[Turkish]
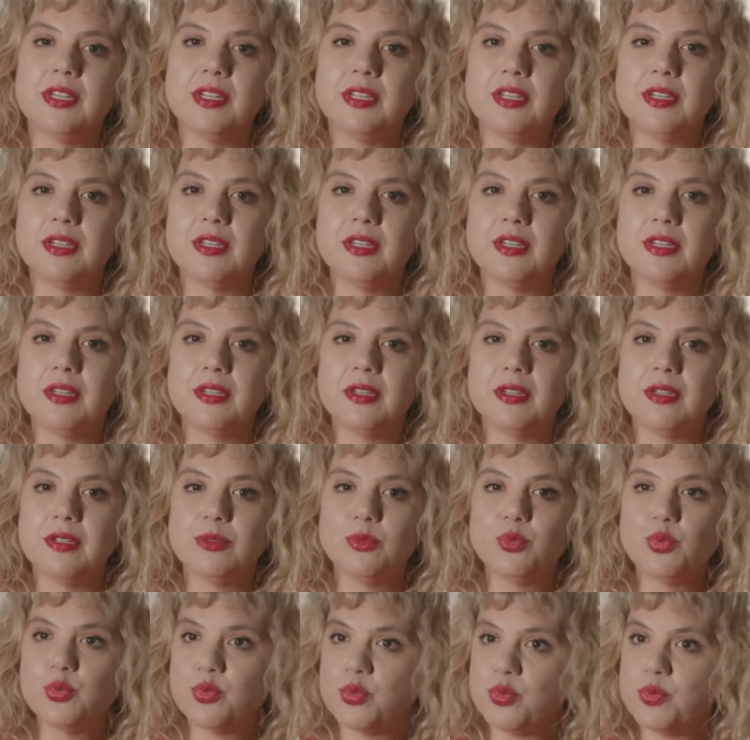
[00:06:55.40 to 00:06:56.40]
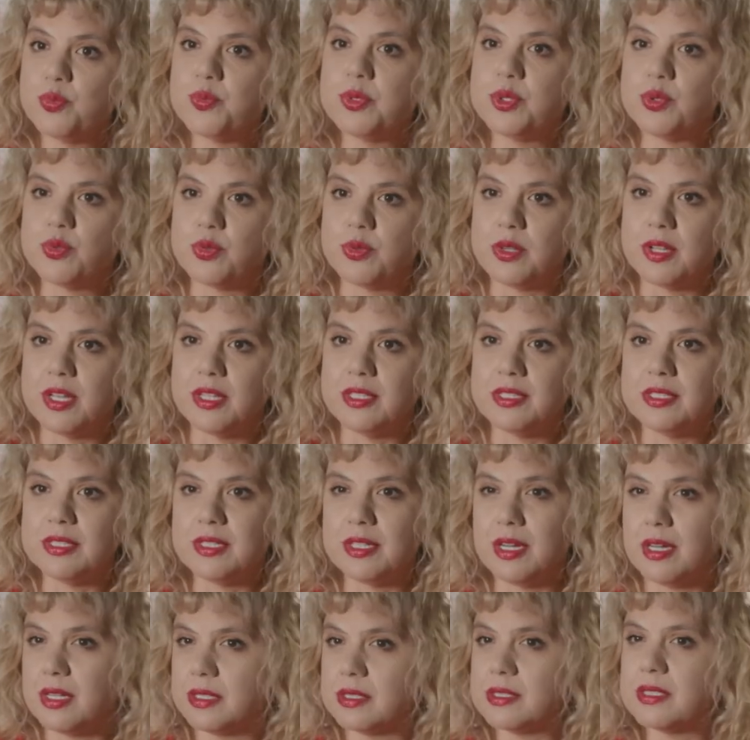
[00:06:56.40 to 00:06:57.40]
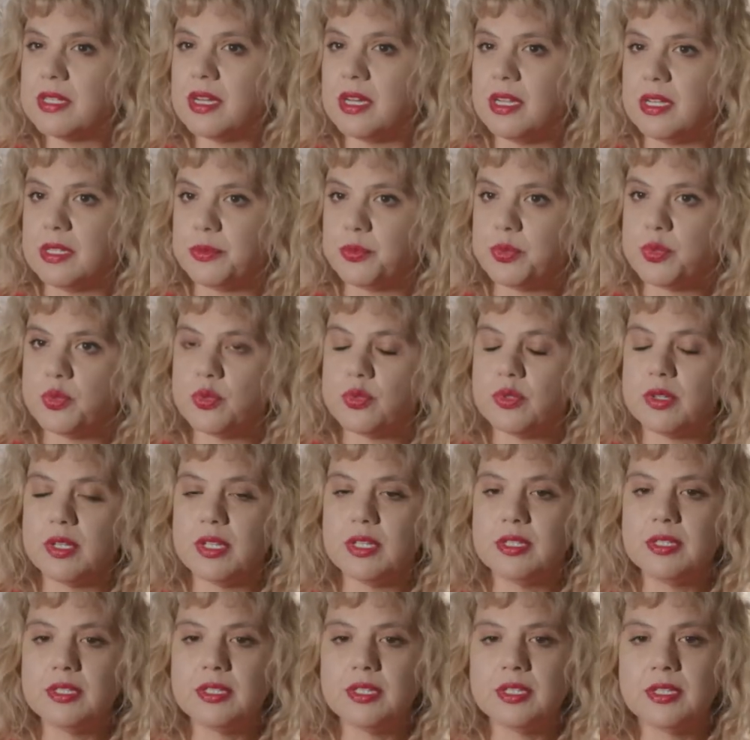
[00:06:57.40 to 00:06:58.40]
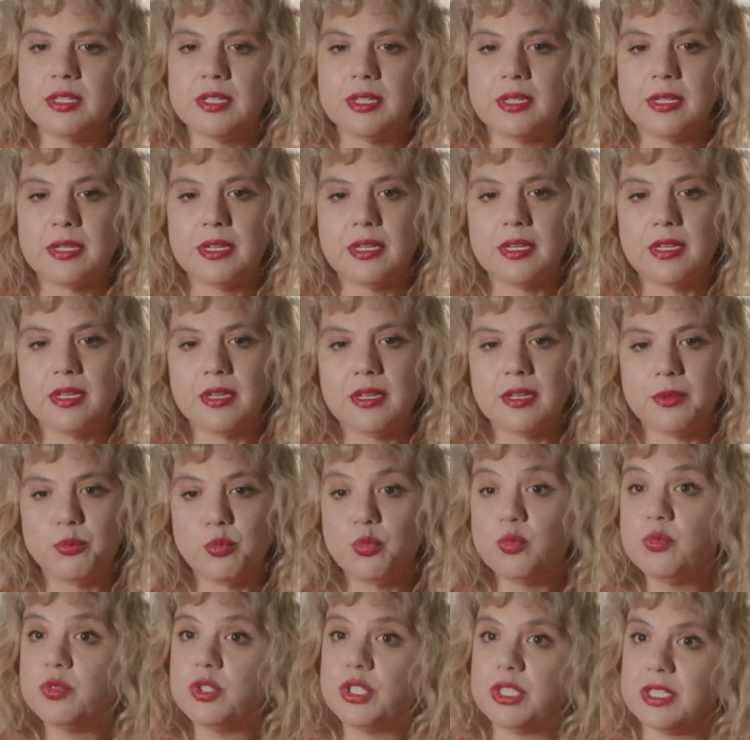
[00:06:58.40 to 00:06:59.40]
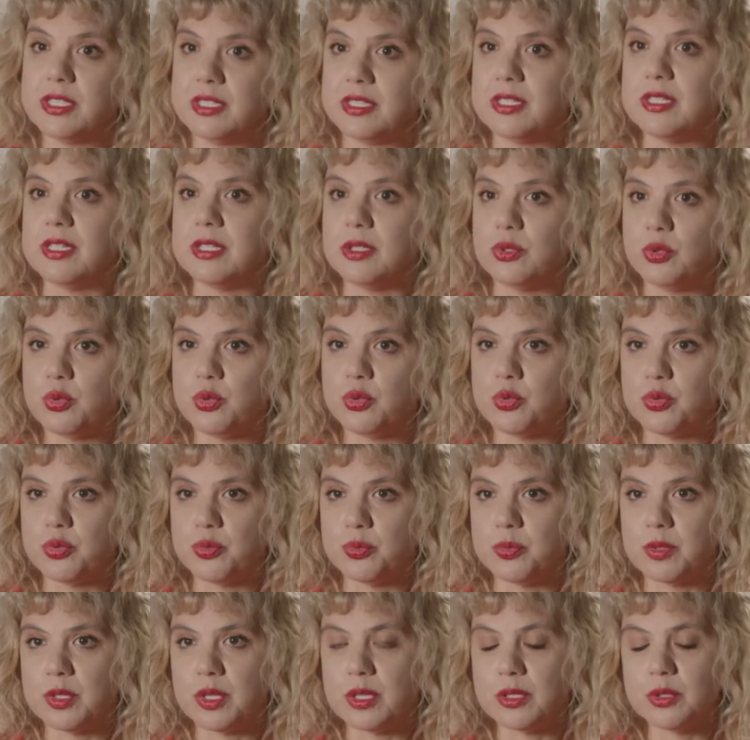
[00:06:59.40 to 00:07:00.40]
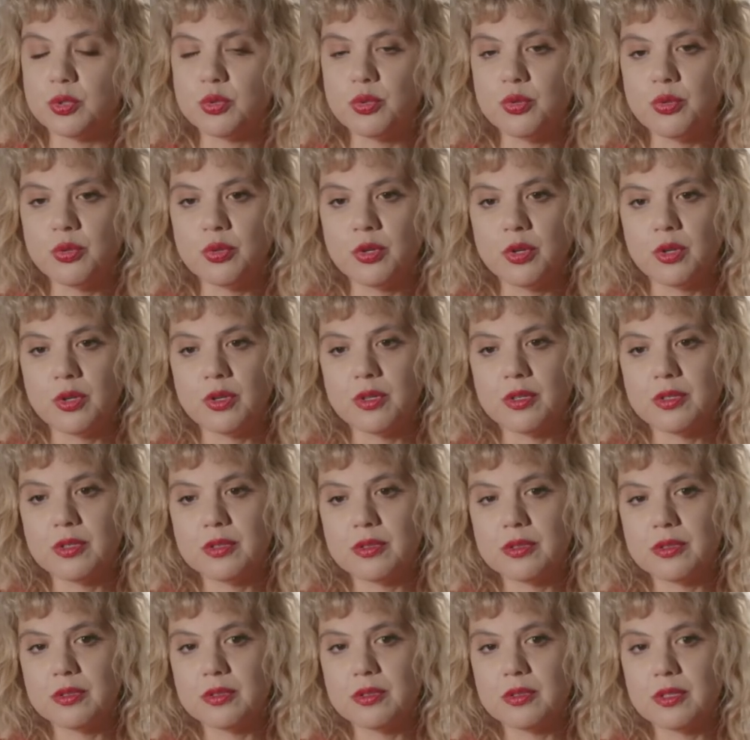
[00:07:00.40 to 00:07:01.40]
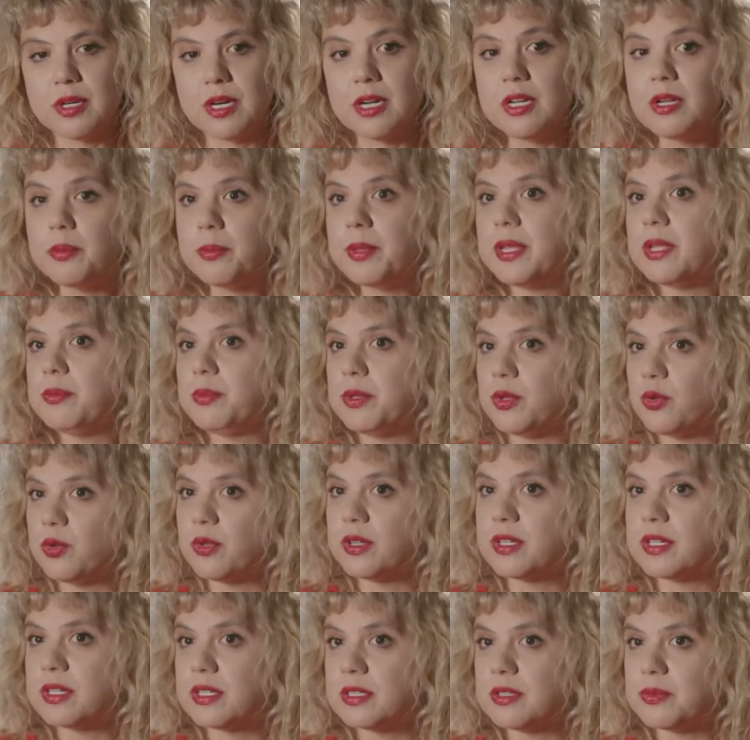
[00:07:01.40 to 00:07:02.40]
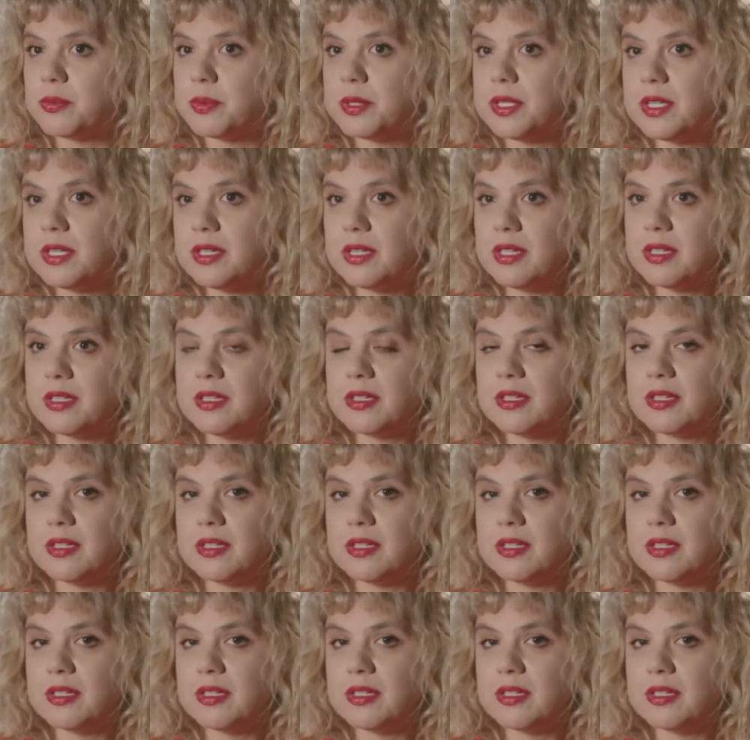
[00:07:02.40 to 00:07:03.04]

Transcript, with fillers: Ee, uzun bir süreydi, 6 aylık bir süreydi. Ee, mum ışığında yaşıyordum daha çok. Ee, Ali Bey bir gün aradı beni.